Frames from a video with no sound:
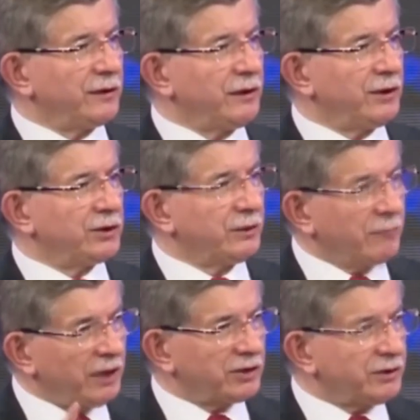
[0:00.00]

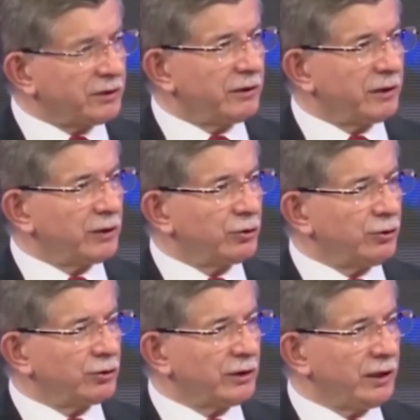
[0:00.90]
fakirleştirip açlık sınırına
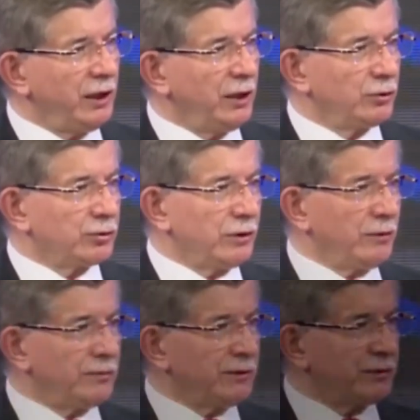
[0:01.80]
getiriyorsa da kusura